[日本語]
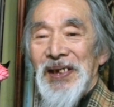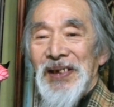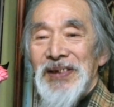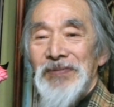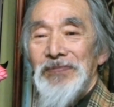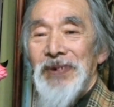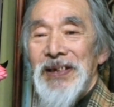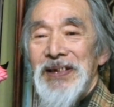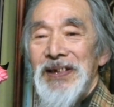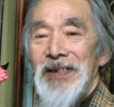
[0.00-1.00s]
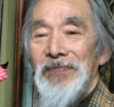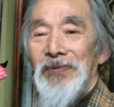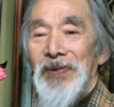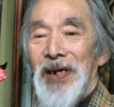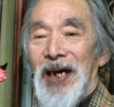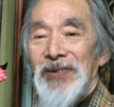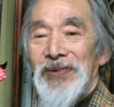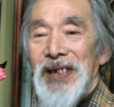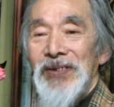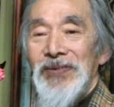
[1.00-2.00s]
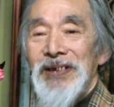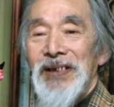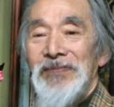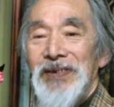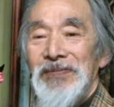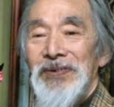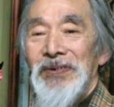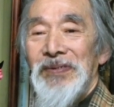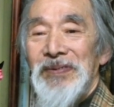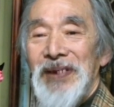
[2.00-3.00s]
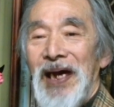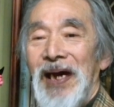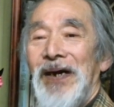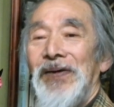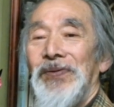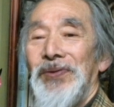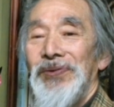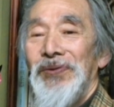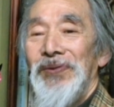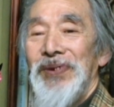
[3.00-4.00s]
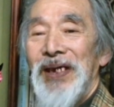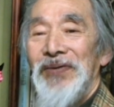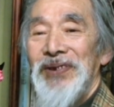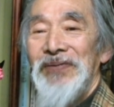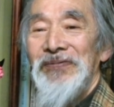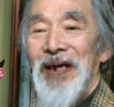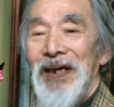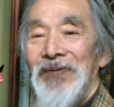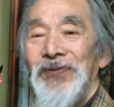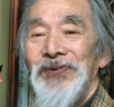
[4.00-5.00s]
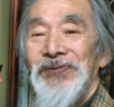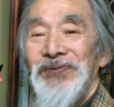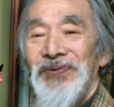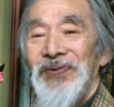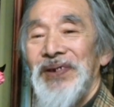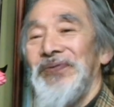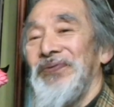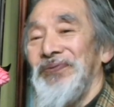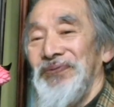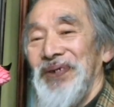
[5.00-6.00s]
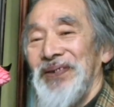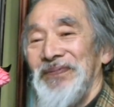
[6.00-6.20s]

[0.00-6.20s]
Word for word: 自分が死んでもあとちゃんとしてくれるようなことを願ってるから、こういうことが起こるんやと。